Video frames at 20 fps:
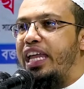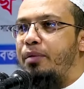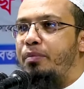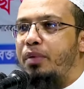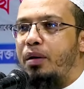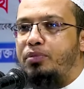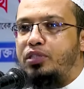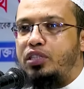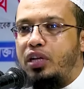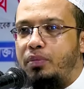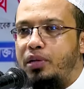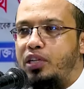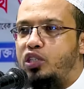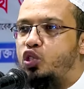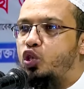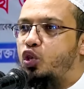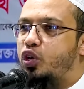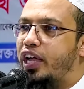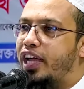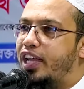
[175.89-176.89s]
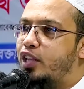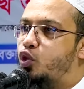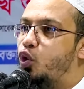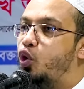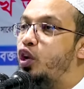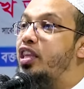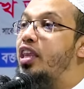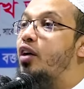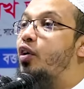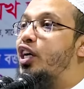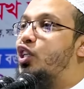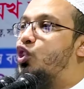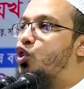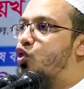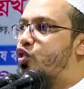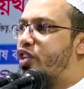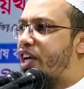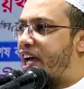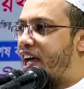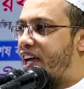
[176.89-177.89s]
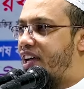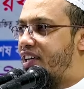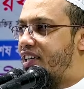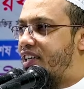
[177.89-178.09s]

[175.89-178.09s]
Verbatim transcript: ইমাম সাহেবের চোখে ধুলি দেওয়া সোজা